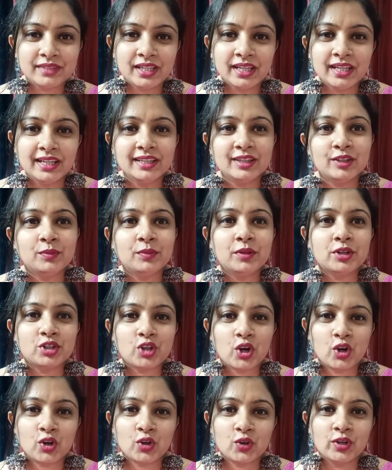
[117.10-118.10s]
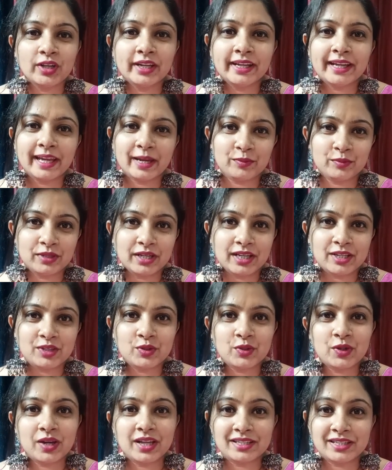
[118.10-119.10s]
তোমরা সকলে কেমন আছো
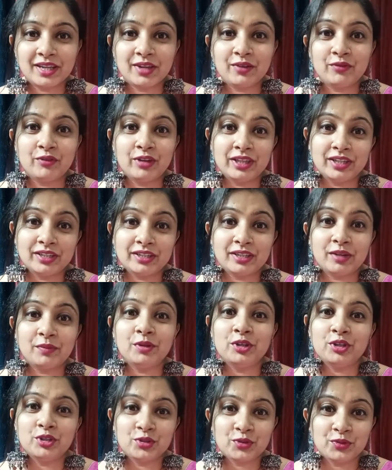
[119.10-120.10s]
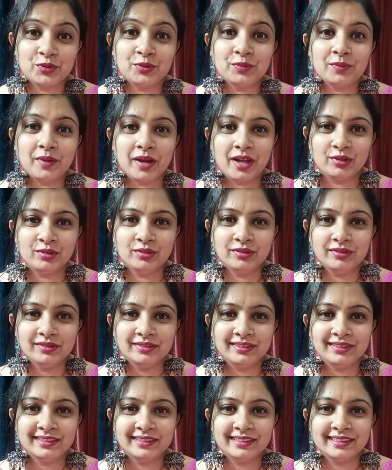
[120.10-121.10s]
আজকের ওয়েদারটা ভীষণ ভালো
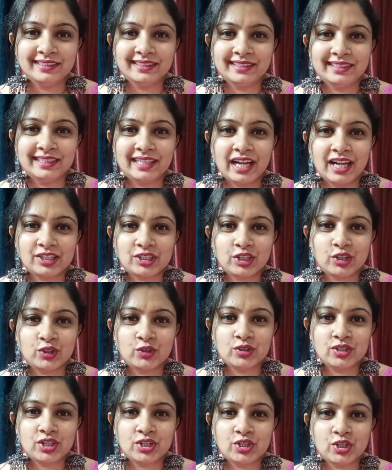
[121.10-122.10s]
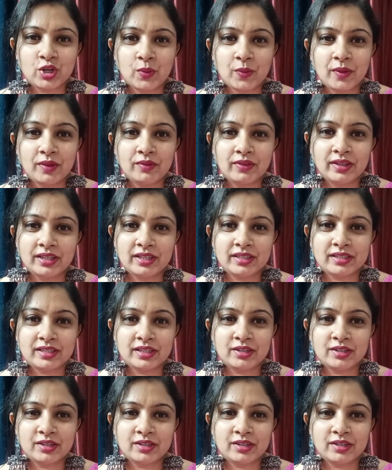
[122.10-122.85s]
আশা করছি সবাই ওয়েদারটা খুব